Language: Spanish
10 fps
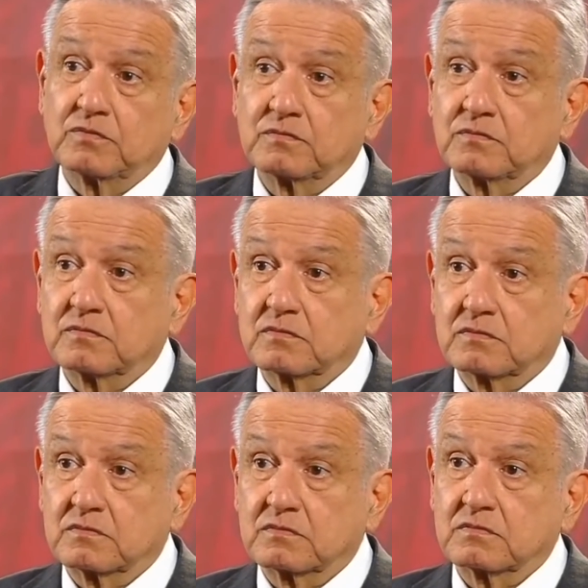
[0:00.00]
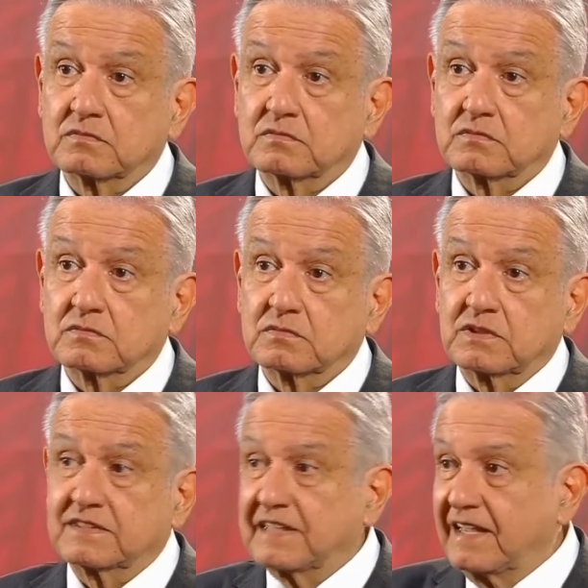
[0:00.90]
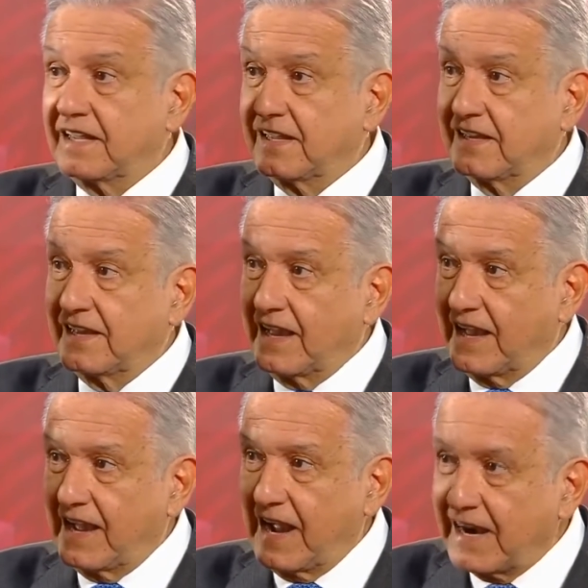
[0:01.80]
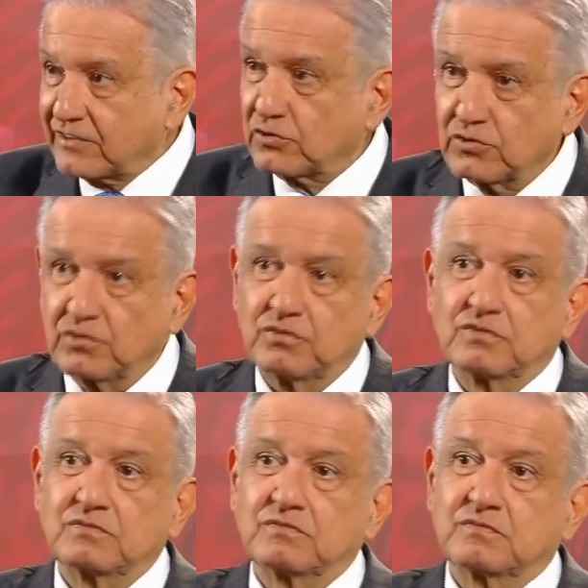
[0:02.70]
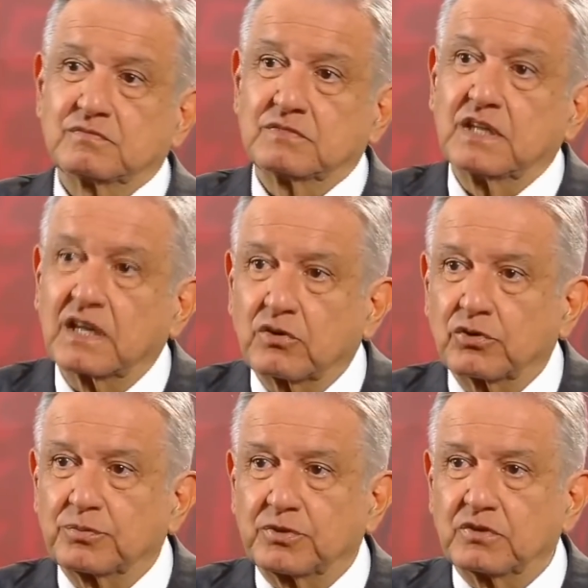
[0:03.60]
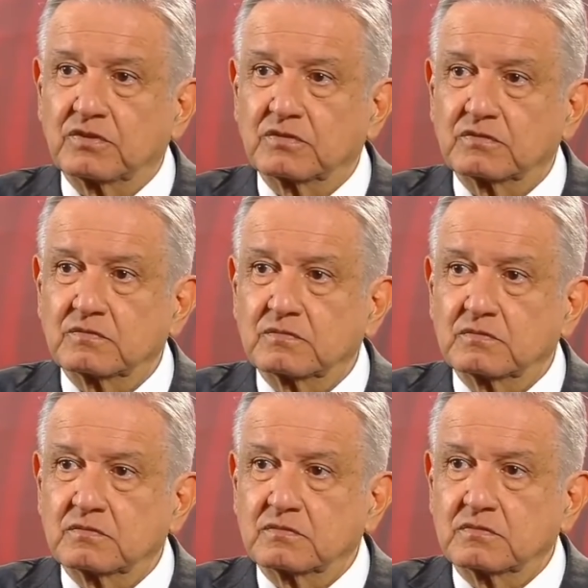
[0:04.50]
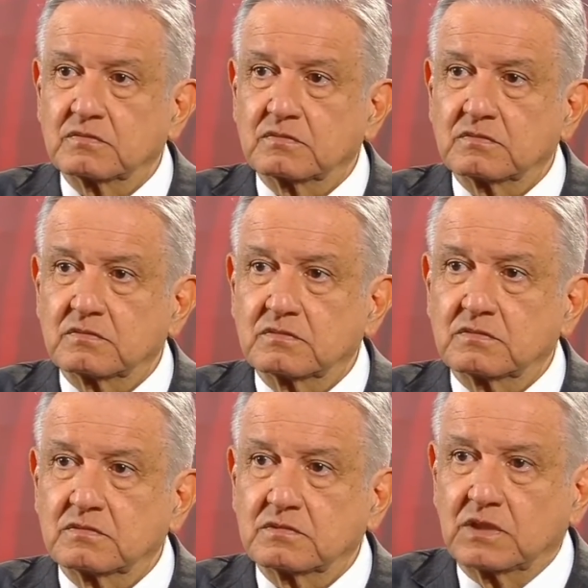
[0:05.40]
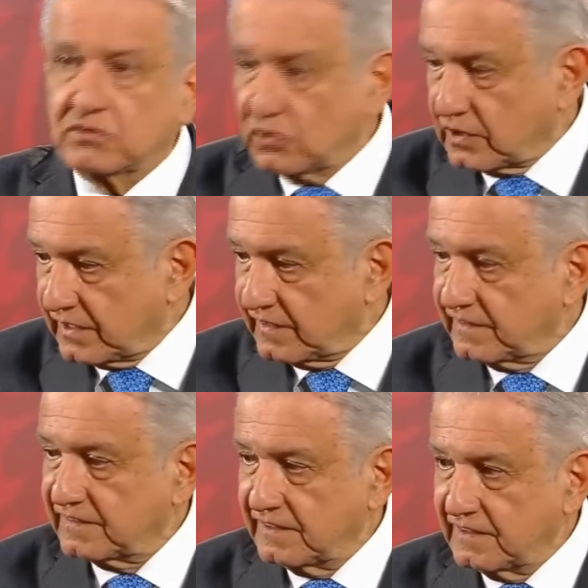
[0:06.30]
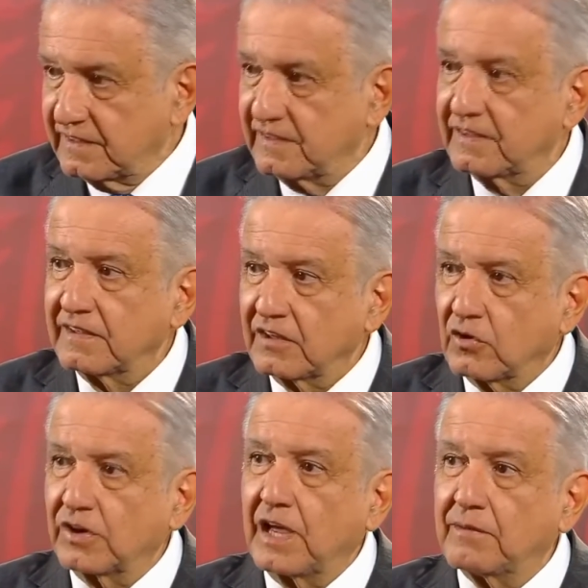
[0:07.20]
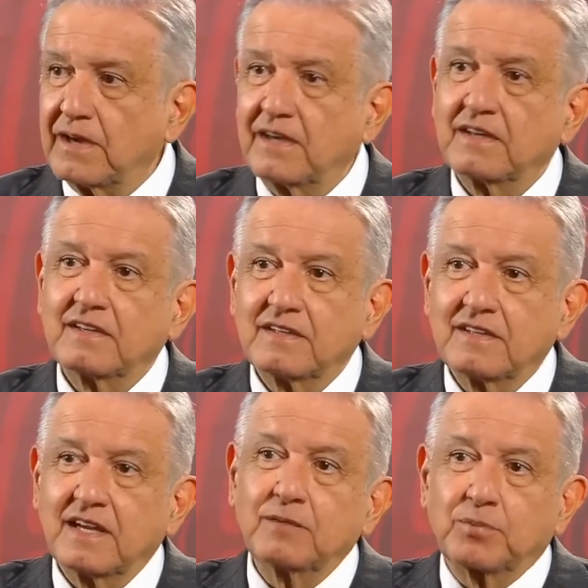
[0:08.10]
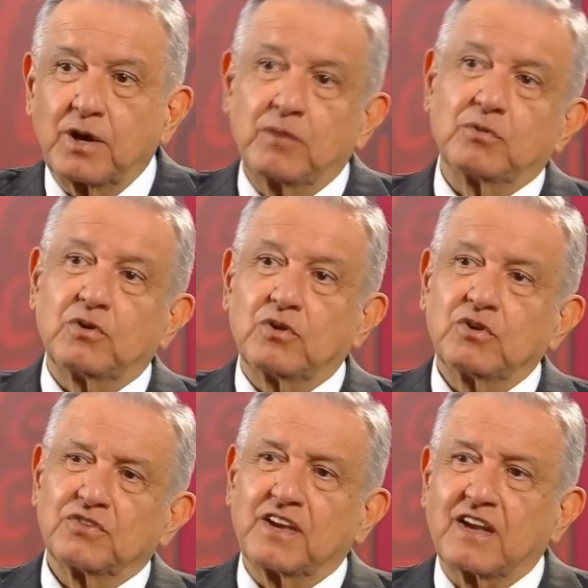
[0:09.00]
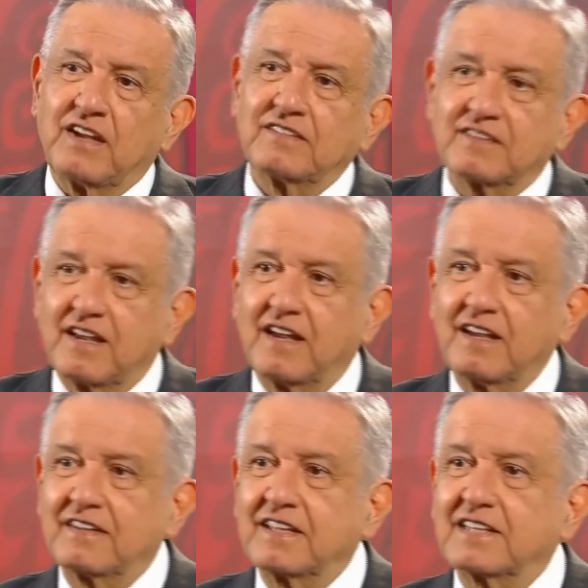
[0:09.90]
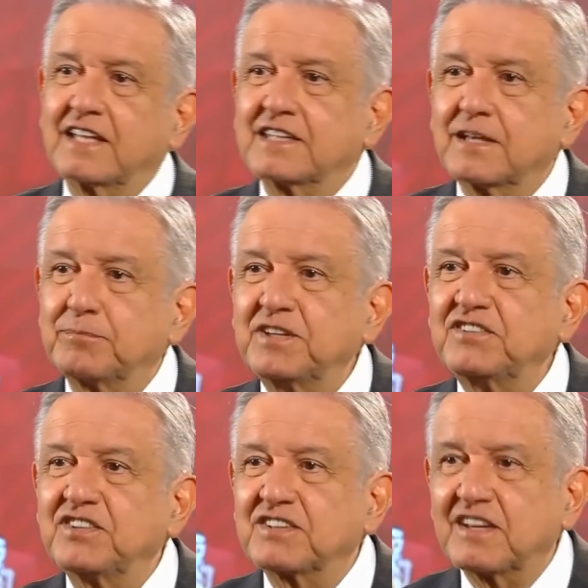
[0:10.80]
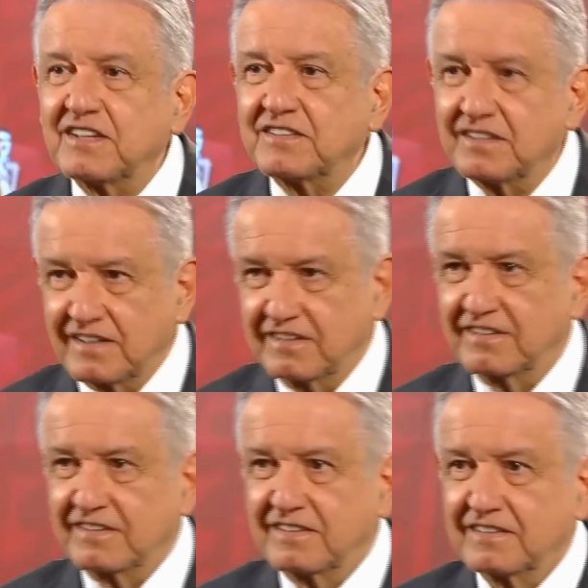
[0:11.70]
a saludar a la mamá del Chapo Guzmán y reiteró su decisión de liberar a Ovidio, el hijo del capo, en el operativo fallido de Juliacán. Dijo también que el pleito de Calderón no es con él, que